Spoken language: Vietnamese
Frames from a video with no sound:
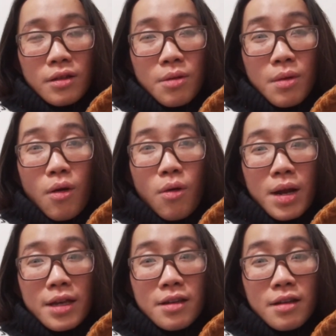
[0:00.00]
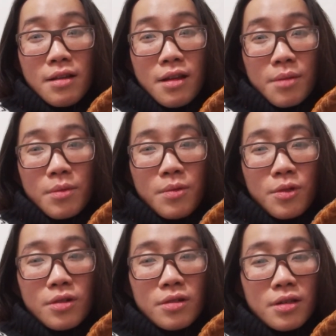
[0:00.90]
kêu mình ôm lại những kỷ niệm á mọi
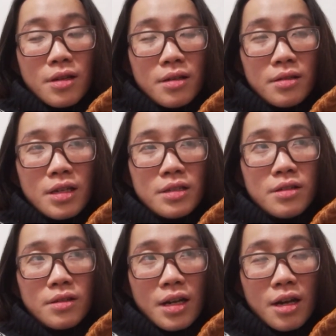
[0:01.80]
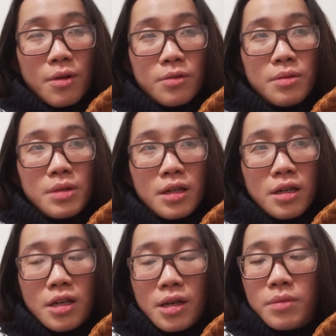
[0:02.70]
người cái trường này là một trong những
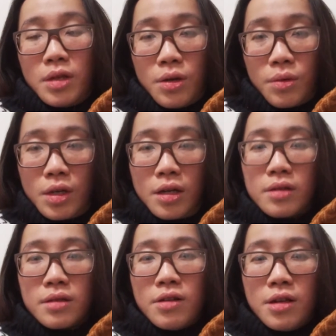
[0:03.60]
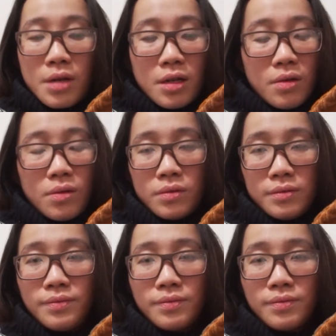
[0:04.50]
kỷ niệm nhiều nhất đối với mình luôn